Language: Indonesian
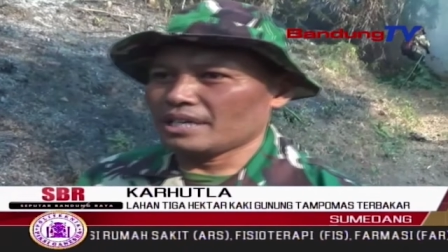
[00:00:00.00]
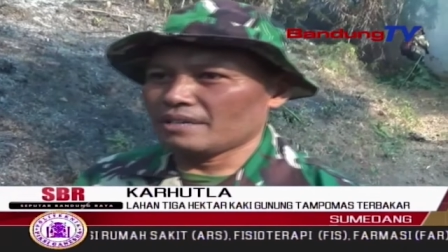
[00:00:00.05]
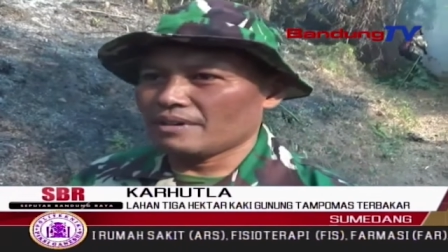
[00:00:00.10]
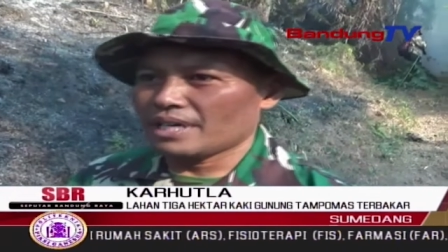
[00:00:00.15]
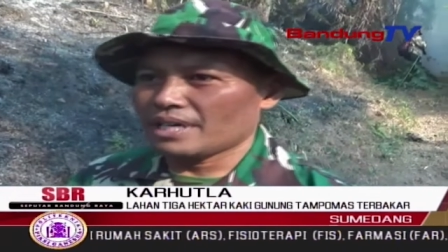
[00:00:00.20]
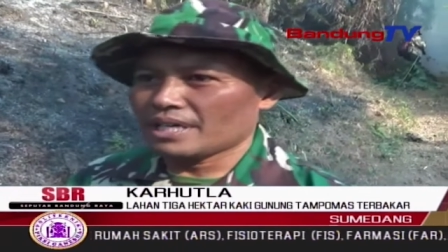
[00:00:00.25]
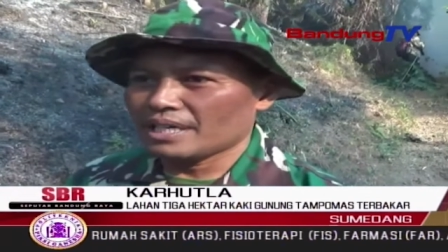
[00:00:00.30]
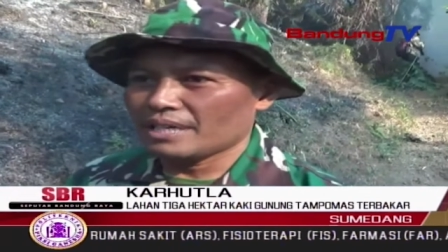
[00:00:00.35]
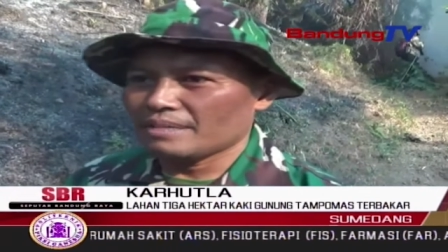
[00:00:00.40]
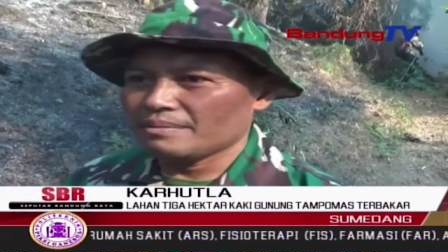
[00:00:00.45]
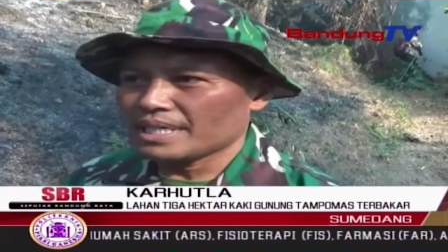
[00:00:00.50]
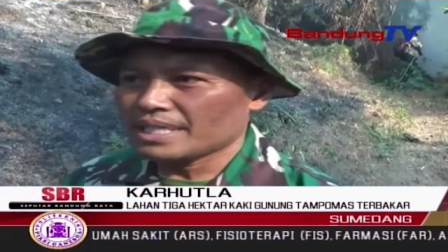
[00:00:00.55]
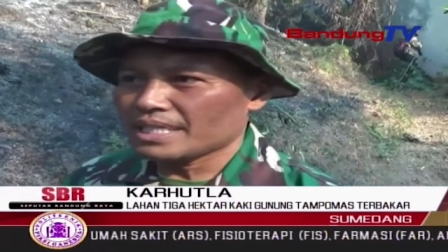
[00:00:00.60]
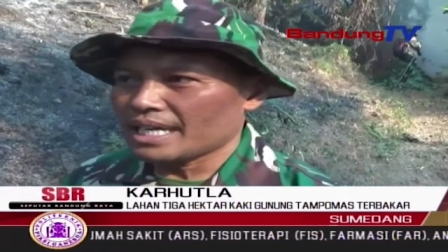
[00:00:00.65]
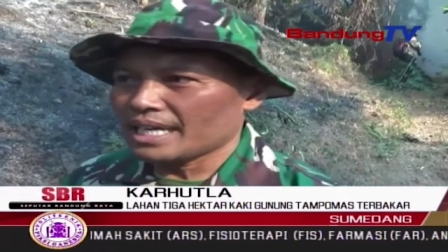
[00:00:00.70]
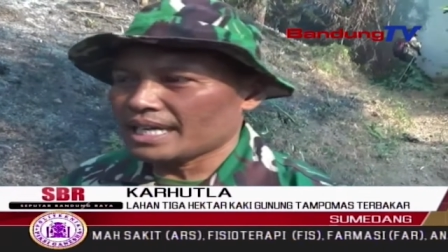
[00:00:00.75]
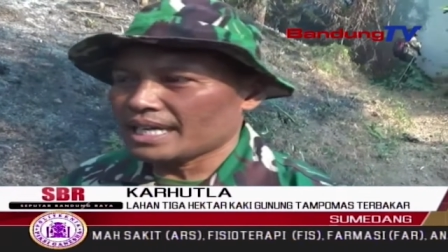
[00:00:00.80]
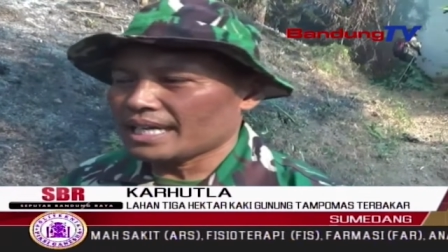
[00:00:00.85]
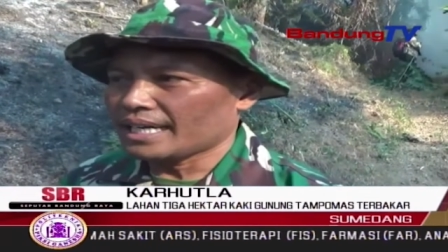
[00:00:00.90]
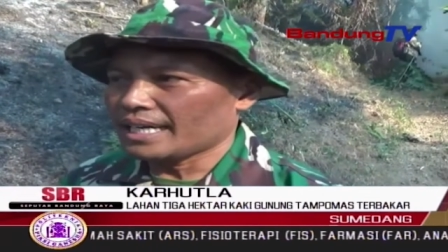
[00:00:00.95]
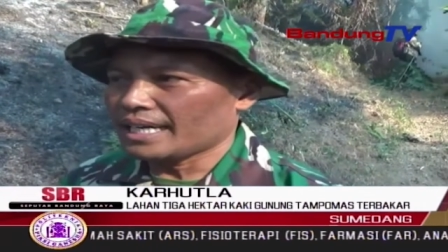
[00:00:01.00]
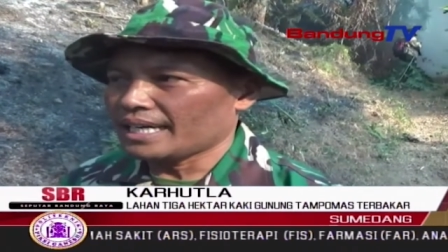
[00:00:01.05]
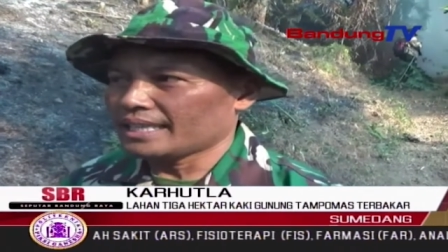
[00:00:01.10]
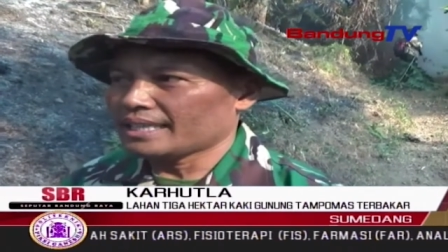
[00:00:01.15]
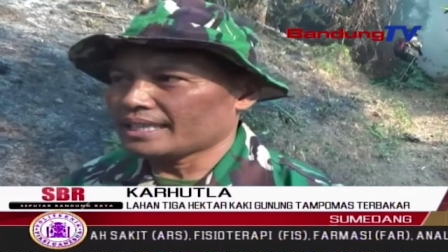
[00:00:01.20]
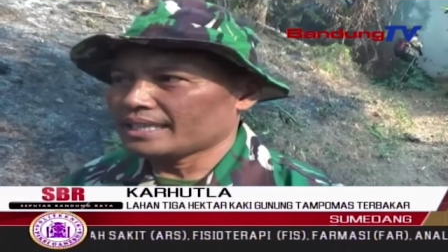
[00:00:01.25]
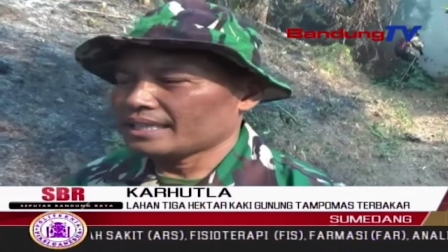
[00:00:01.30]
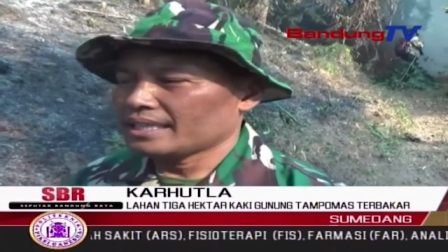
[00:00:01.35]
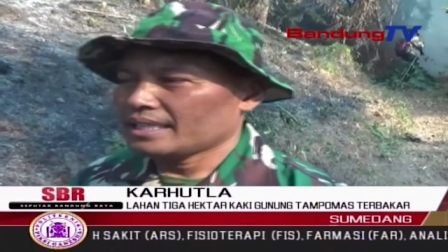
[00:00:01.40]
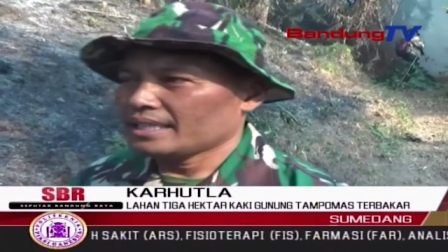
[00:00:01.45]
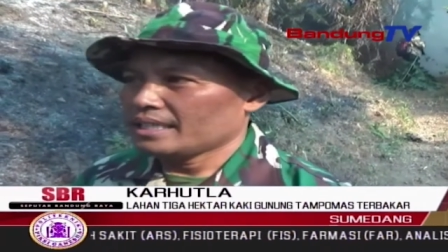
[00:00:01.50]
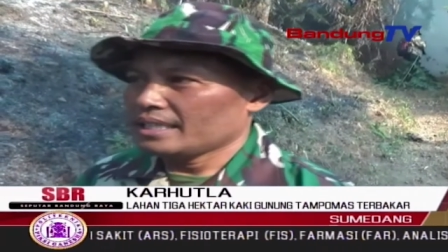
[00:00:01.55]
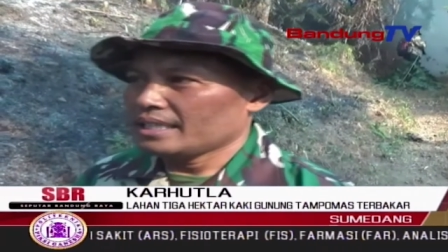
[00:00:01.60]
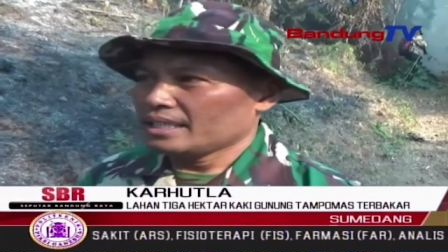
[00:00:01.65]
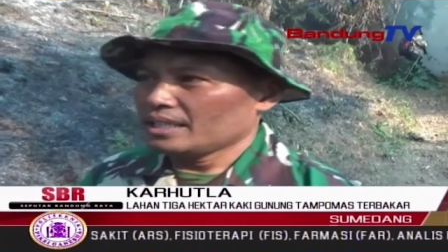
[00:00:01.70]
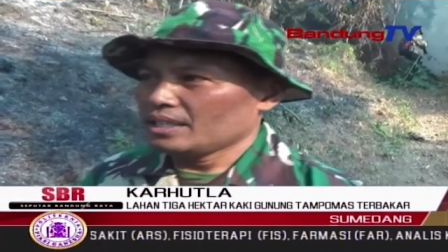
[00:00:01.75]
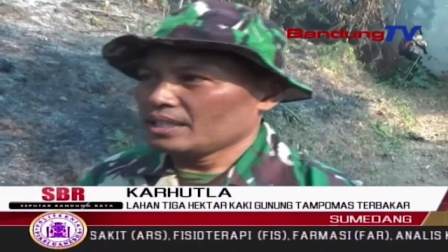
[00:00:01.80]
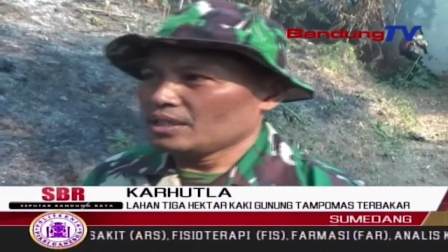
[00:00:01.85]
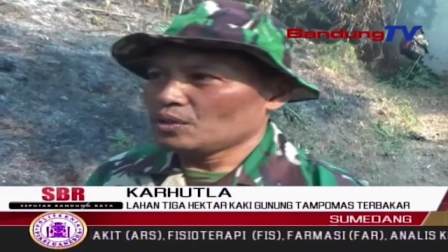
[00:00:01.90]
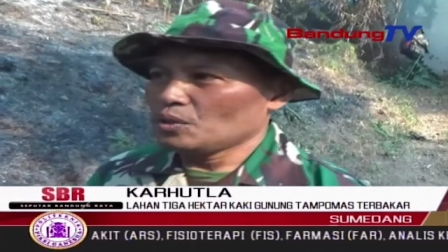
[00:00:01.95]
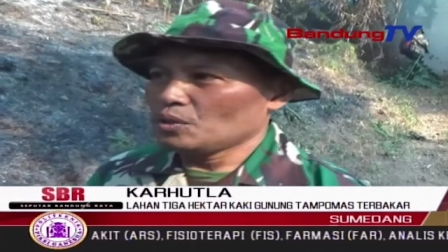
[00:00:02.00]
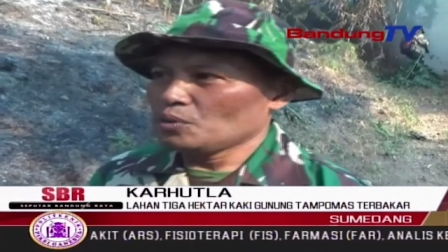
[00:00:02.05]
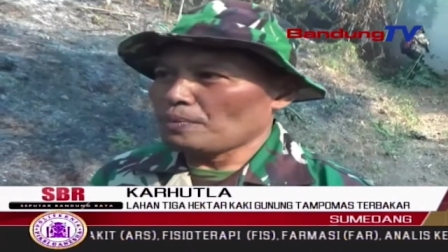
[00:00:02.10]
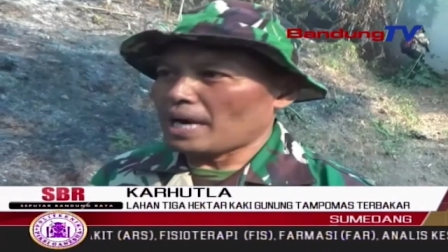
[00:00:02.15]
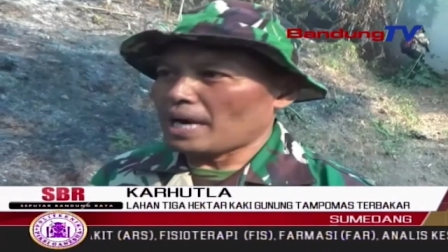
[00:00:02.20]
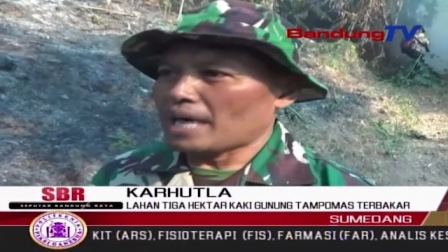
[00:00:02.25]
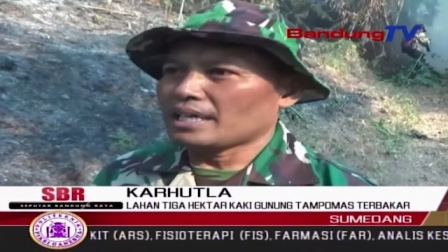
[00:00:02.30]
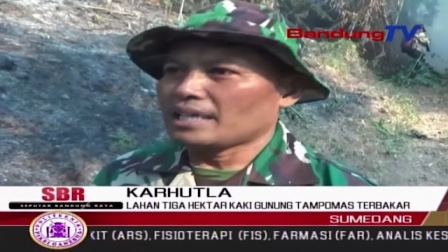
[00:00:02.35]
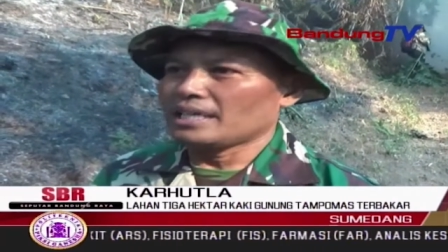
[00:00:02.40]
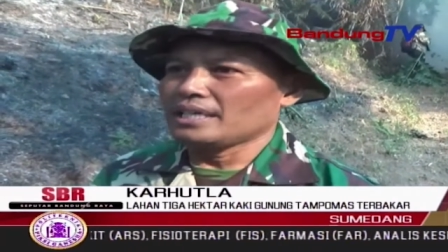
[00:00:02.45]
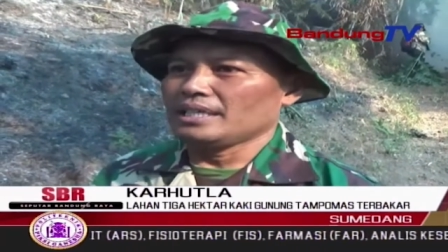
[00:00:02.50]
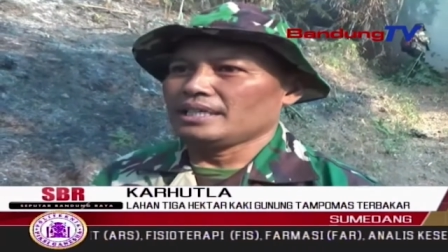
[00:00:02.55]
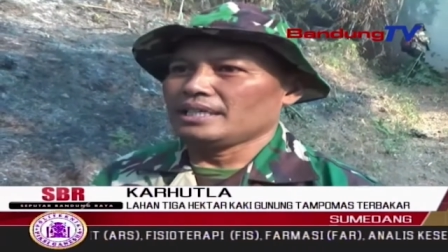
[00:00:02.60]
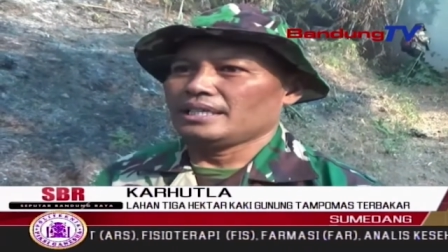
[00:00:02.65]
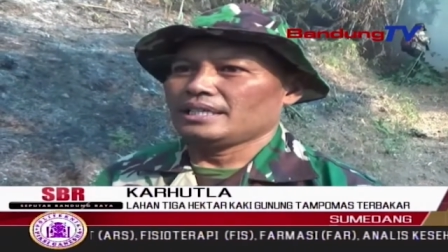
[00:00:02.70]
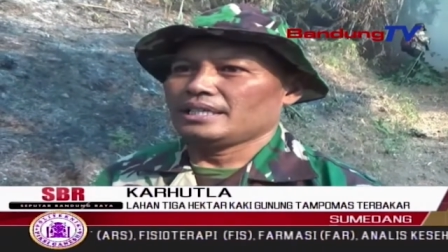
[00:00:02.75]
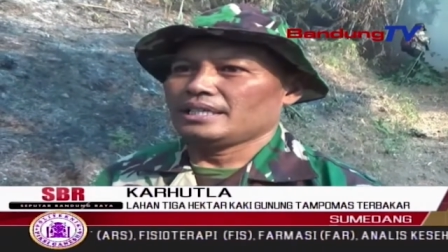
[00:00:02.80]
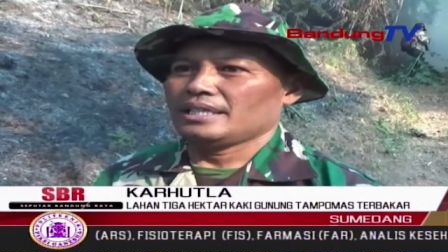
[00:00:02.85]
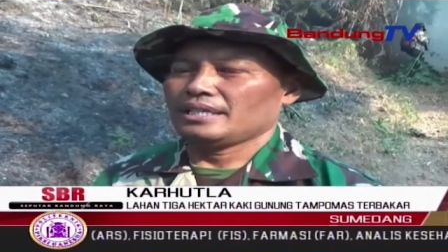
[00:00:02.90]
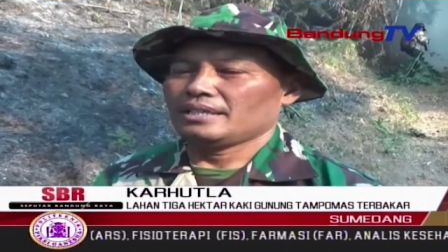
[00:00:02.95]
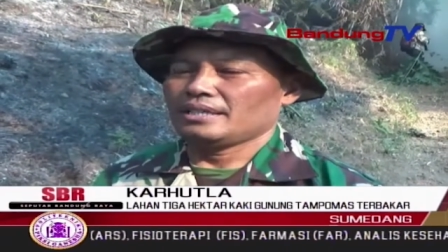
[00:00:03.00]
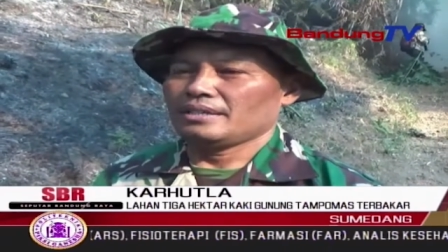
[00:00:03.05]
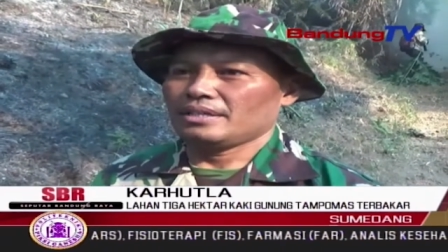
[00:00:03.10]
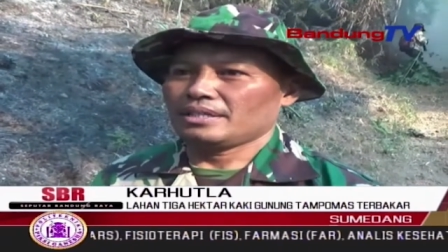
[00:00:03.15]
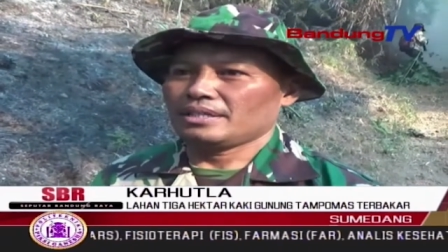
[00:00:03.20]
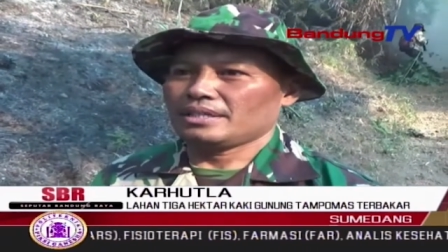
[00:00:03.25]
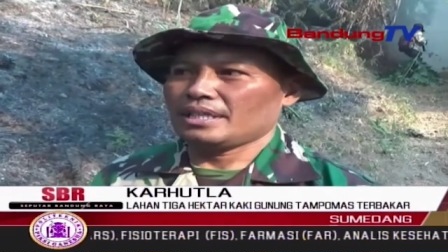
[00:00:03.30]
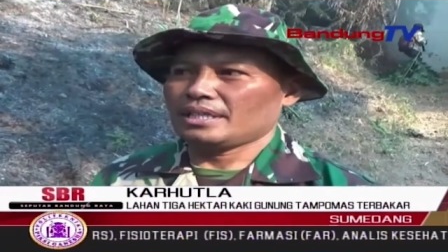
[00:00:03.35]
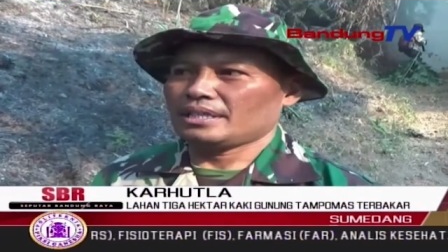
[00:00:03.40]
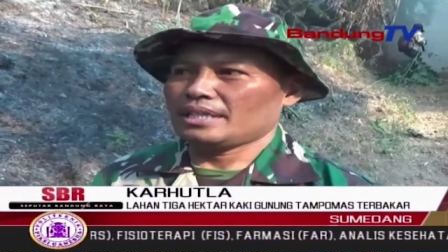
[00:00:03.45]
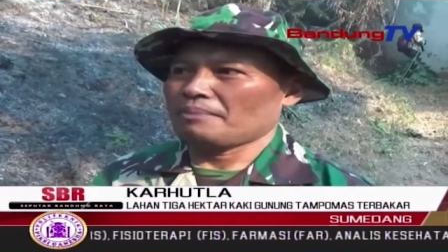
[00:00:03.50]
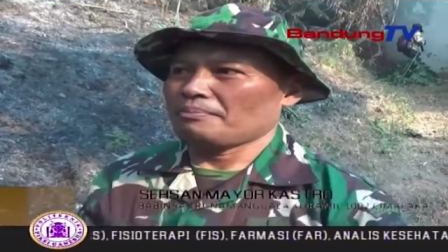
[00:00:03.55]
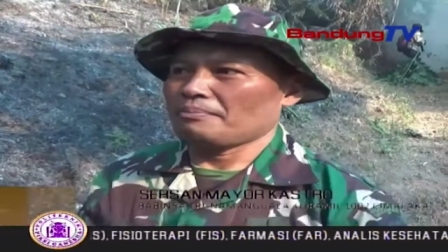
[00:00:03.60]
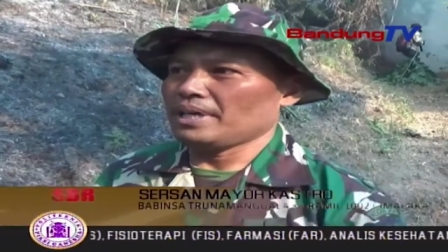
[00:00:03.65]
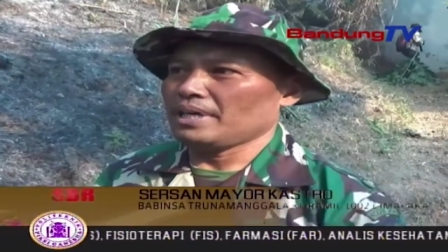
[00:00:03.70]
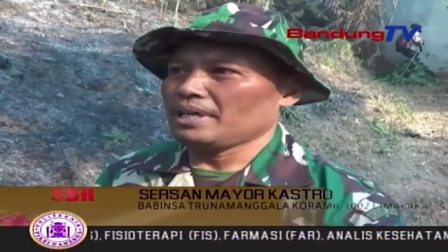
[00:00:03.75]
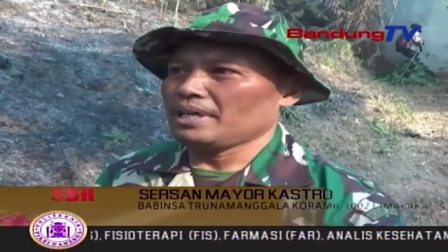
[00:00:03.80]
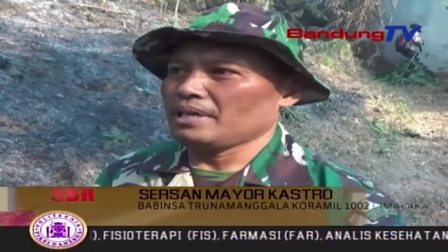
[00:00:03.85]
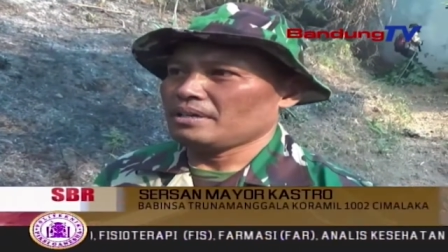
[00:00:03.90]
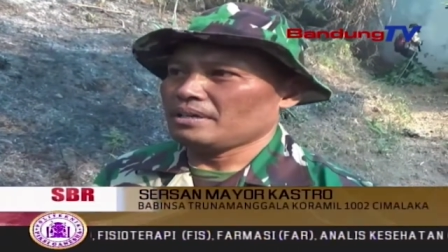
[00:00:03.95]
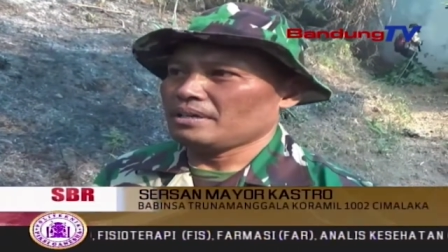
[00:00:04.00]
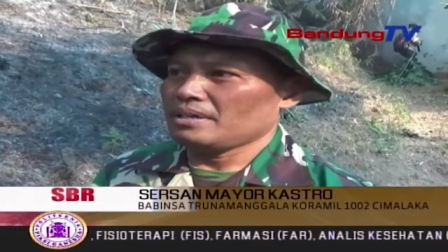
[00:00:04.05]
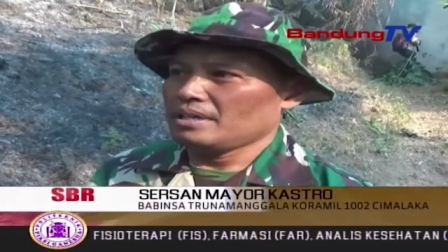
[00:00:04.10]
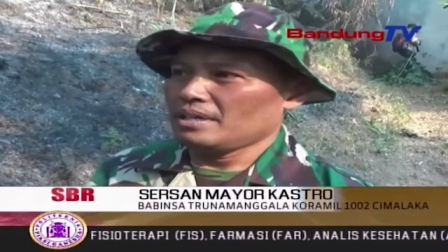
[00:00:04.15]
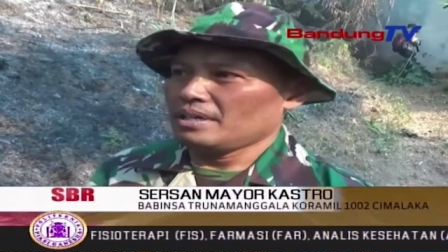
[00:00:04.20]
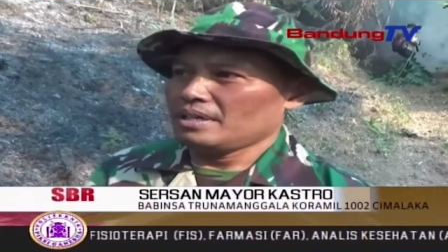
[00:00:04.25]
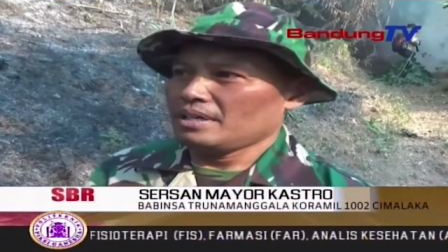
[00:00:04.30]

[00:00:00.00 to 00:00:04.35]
dari warga masyarakat itu pagi, tetapi